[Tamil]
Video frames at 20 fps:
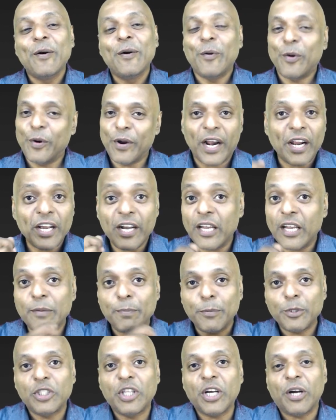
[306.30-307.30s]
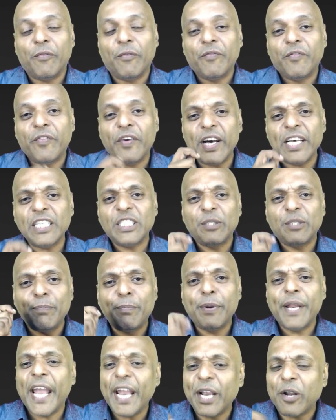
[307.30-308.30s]
ஒரு அழகான புஸ்தகம் ஃபர்ஸ்ட்
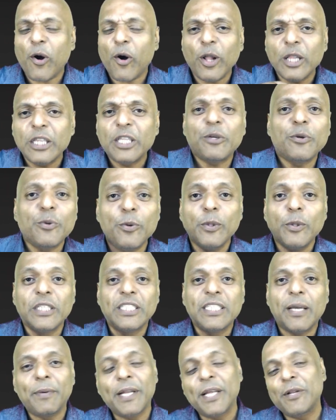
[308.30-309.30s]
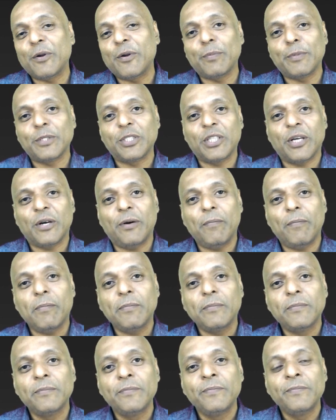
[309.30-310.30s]
பிரேக் ஆல் த ரூல்ஸ் அப்படின்னு ஒரு புஸ்தகம்
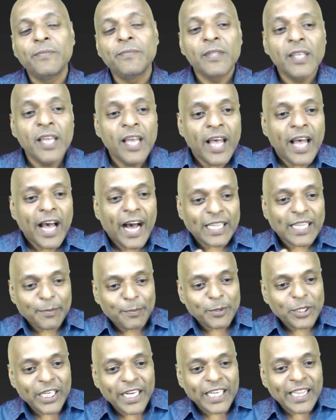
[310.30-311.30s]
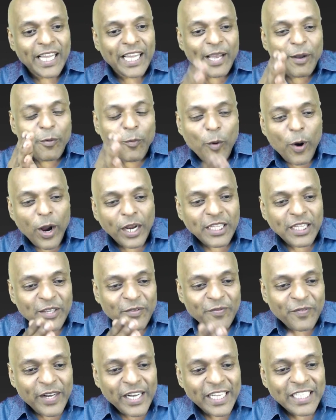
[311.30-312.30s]
அந்த புஸ்தகத்தில் வாட் த
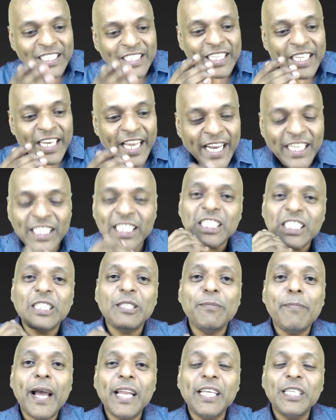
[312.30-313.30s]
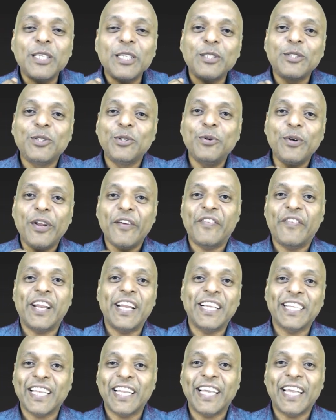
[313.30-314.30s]
வேர்ல்ட்ஸ் கிரேட்டஸ்ட் மேனேஜர்ஸ் டூ
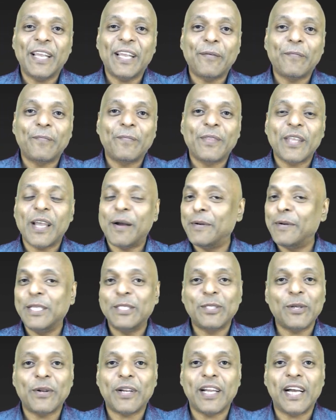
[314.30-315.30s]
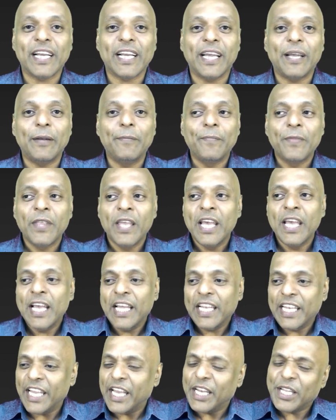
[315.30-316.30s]
டிஃபரெண்ட்லி அப்படின்னு சொல்கிறாங்க
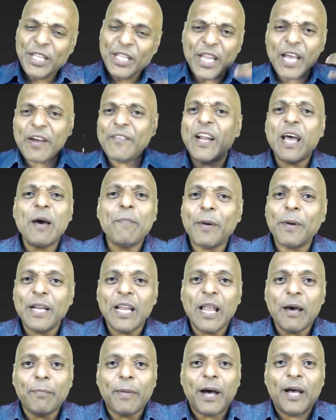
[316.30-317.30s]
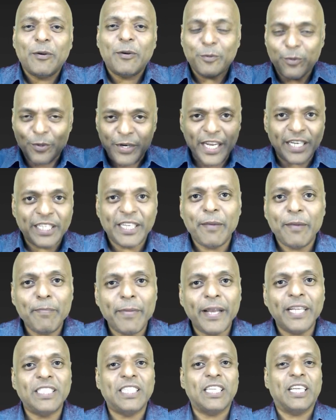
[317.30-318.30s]
நீ என்ன வேணால் பண்ணலாம்ப்பா உன்னுடைய
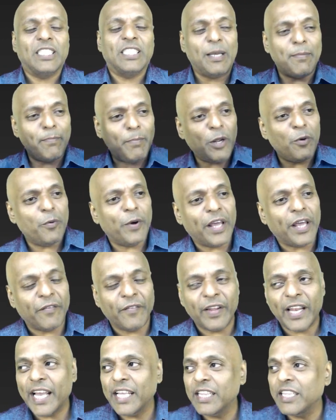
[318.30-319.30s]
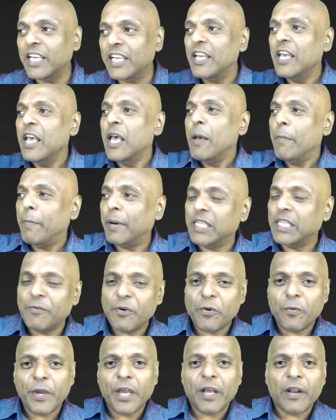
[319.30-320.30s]
டீம்மேட்ஸுக்கு சம்பள உயர்வுலேருந்து
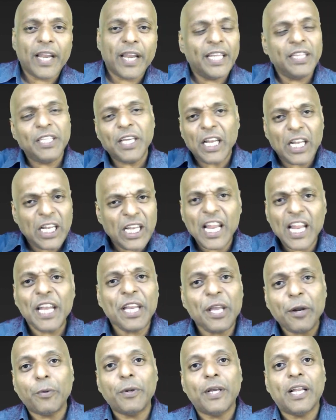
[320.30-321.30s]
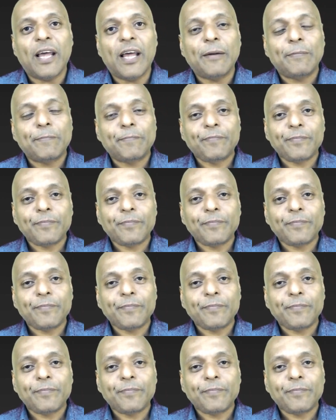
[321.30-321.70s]
பதவி உயர்வுலேருந்து எல்லாம் நீ கொடுக்கலாம்